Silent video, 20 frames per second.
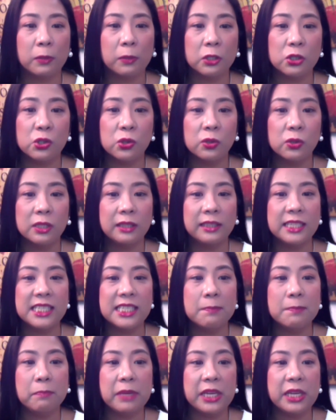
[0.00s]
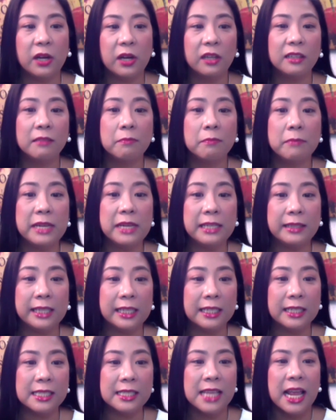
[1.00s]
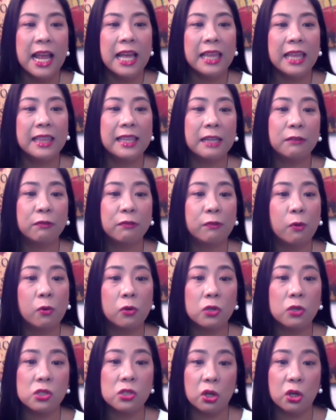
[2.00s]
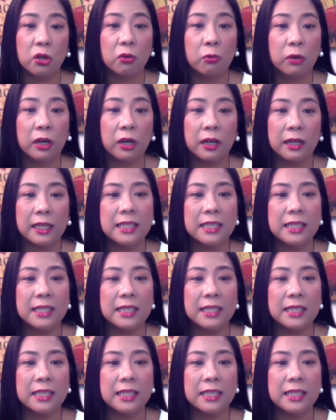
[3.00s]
opportunities beyond meetings that focus on work?